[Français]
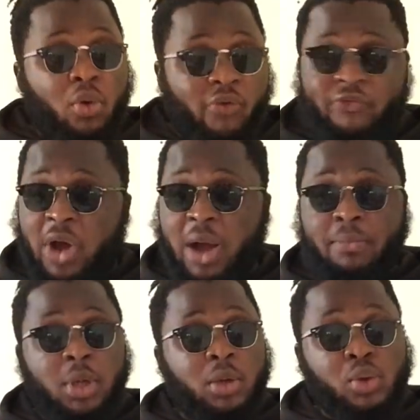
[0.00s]
aux
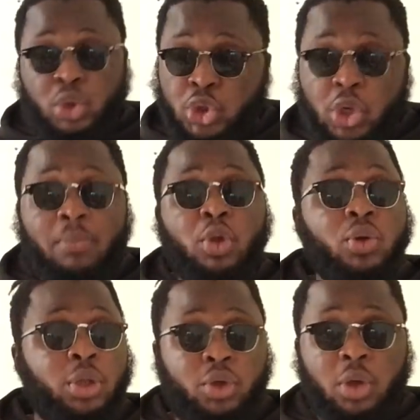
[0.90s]
femmes, aux hommes de
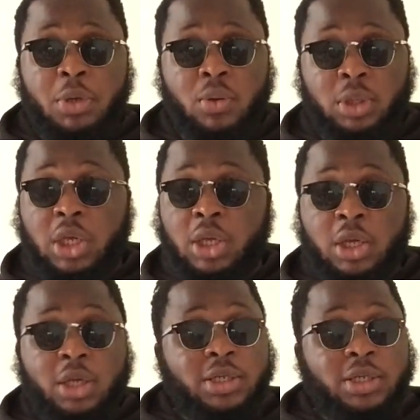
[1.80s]
notre communauté.